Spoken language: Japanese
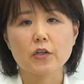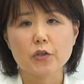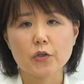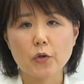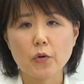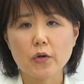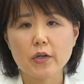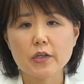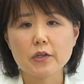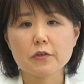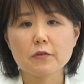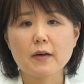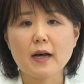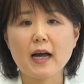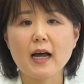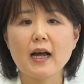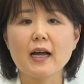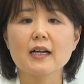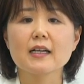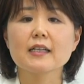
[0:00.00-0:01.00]
教育
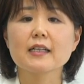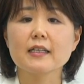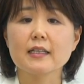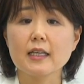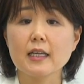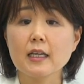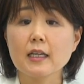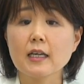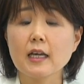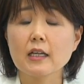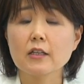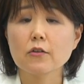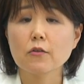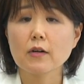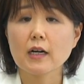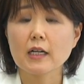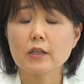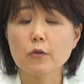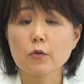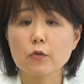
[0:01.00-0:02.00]
は人間
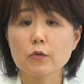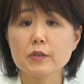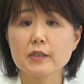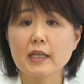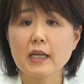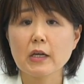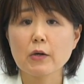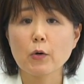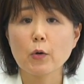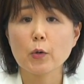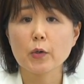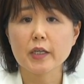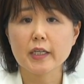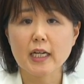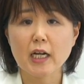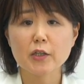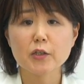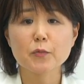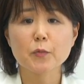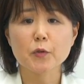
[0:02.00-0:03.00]
の可能性を
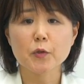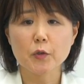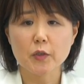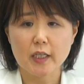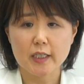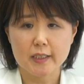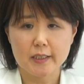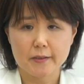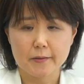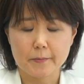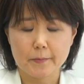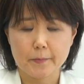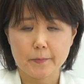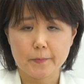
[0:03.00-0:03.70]
開くものです